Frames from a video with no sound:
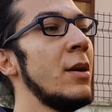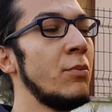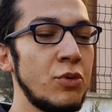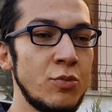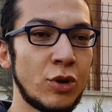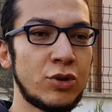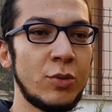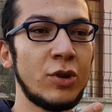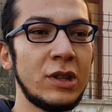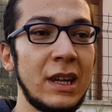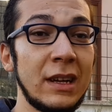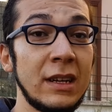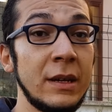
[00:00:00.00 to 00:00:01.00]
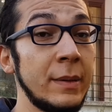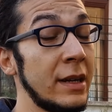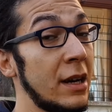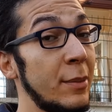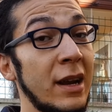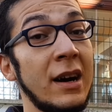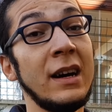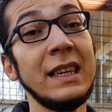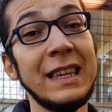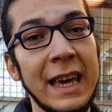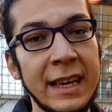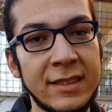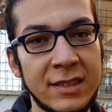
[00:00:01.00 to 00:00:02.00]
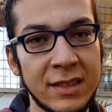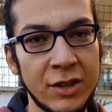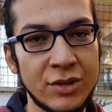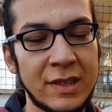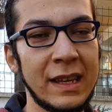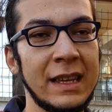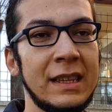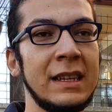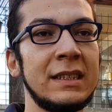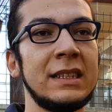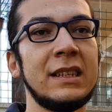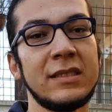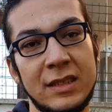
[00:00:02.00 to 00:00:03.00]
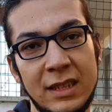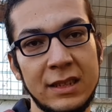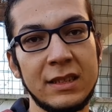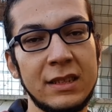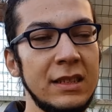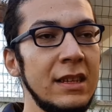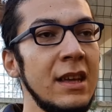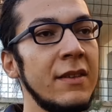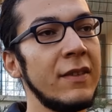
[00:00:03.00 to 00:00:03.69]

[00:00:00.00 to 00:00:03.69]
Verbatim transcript: bu Moto Mods'larla beraber hangi ekstra özelliklerini kazandığını